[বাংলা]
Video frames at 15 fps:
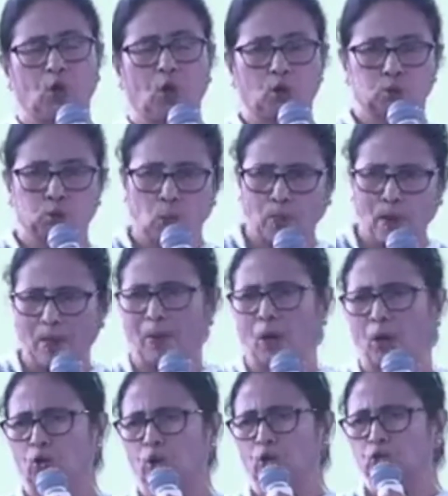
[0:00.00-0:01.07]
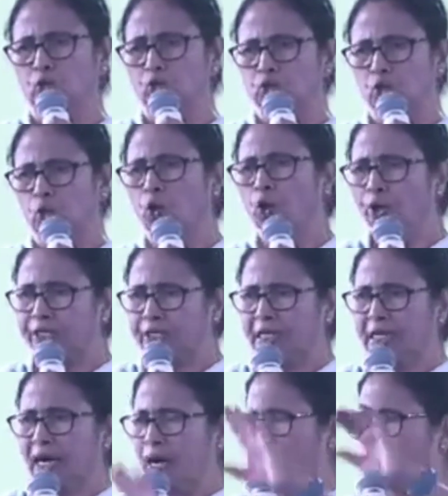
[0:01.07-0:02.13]
ধোপা বয়কট করত কি
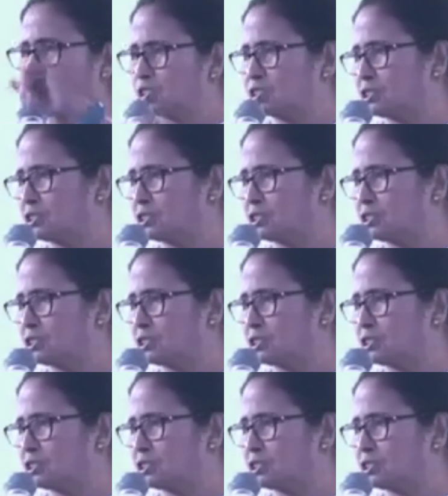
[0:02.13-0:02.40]
না করেছে